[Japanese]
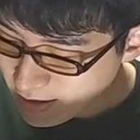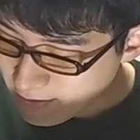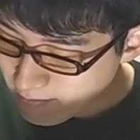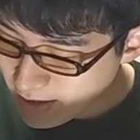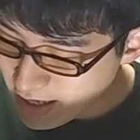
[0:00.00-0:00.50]

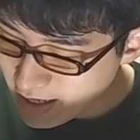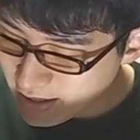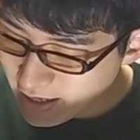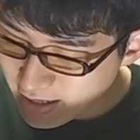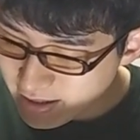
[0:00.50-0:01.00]
名
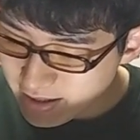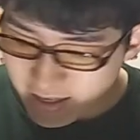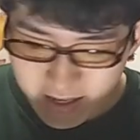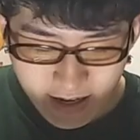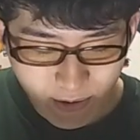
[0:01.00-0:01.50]
探
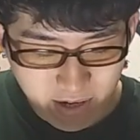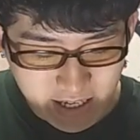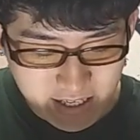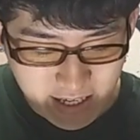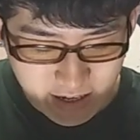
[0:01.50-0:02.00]
偵
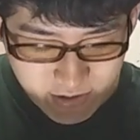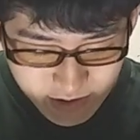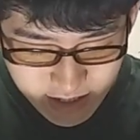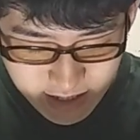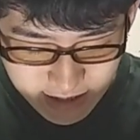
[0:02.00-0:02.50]
コナン
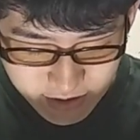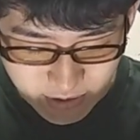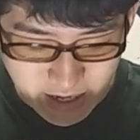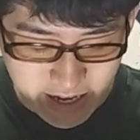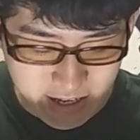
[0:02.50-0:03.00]
102巻と
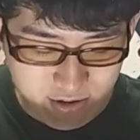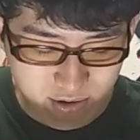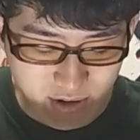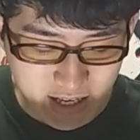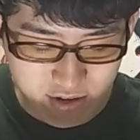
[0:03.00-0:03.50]
いう、ね、えー、
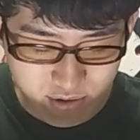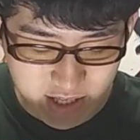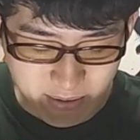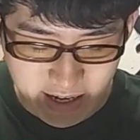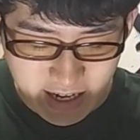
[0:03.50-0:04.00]
書道、えー、書道
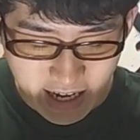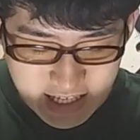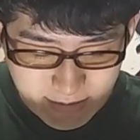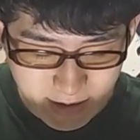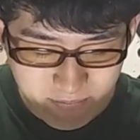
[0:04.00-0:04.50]
じゃないわ。
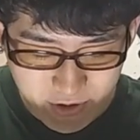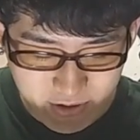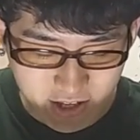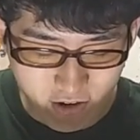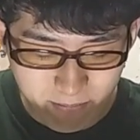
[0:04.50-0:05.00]

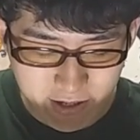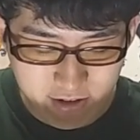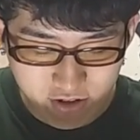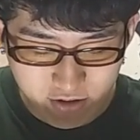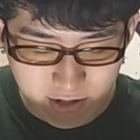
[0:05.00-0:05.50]

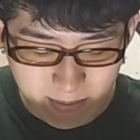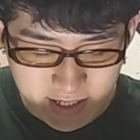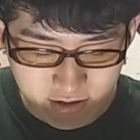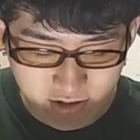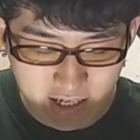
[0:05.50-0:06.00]
89,690部売れま
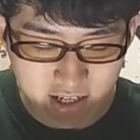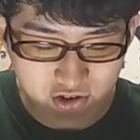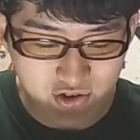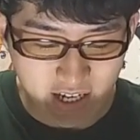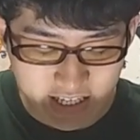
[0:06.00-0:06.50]
して、累計
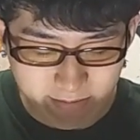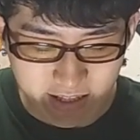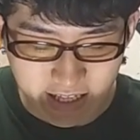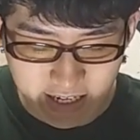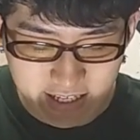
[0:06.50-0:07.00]
28
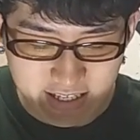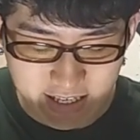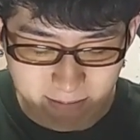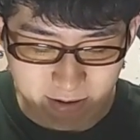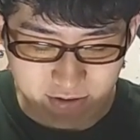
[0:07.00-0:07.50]
万
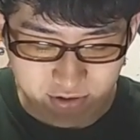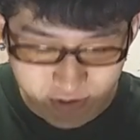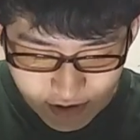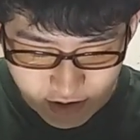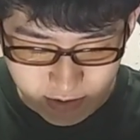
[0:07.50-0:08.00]

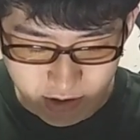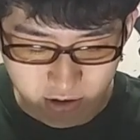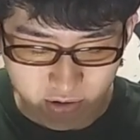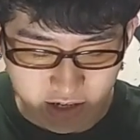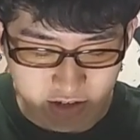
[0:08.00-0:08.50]
7,319部と
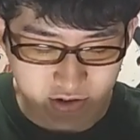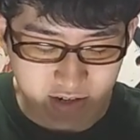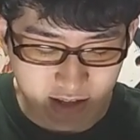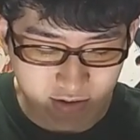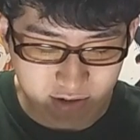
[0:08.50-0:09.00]
いう、こう、2週
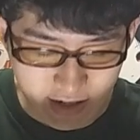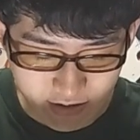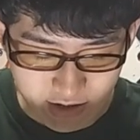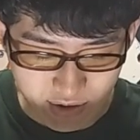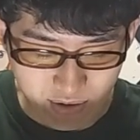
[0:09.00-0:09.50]
連続
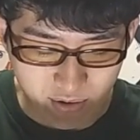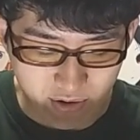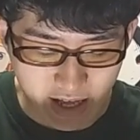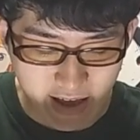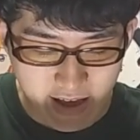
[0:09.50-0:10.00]
ランクインという、
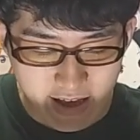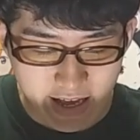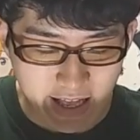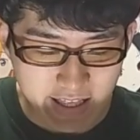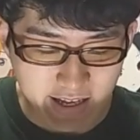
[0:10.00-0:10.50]
こうね、
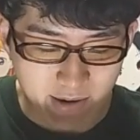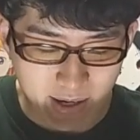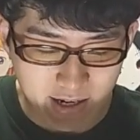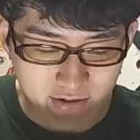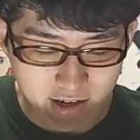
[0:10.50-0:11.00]
えー、前回
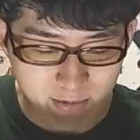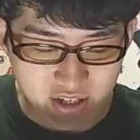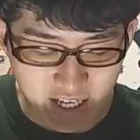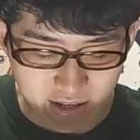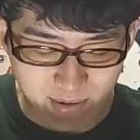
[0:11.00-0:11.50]
ワンランクランも
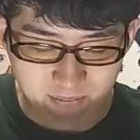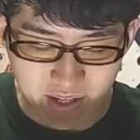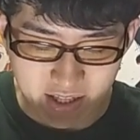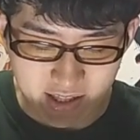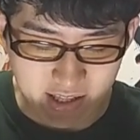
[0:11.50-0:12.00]
3位と
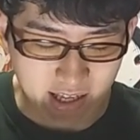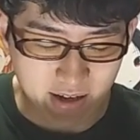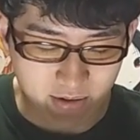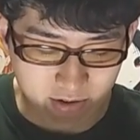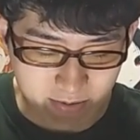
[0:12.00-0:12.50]
なっ
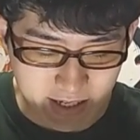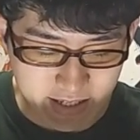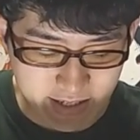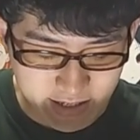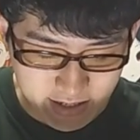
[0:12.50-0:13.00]
ておりま
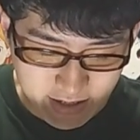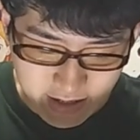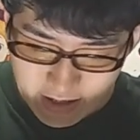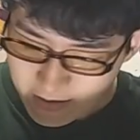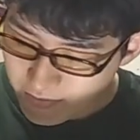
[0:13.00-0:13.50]
す。
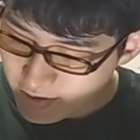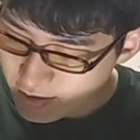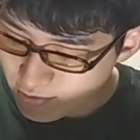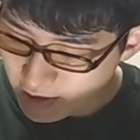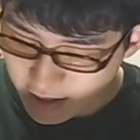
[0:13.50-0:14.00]

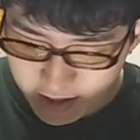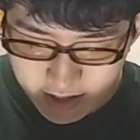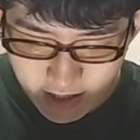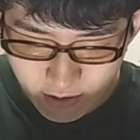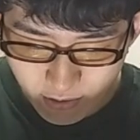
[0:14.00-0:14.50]
そうか、
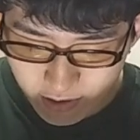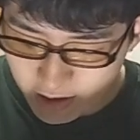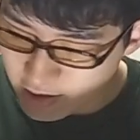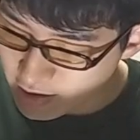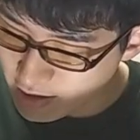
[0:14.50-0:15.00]

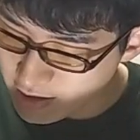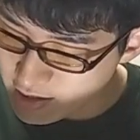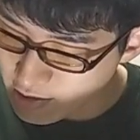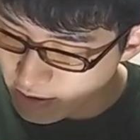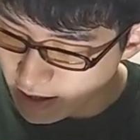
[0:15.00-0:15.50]
キセコイに関
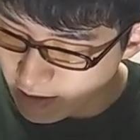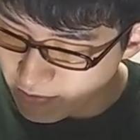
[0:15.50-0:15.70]
しては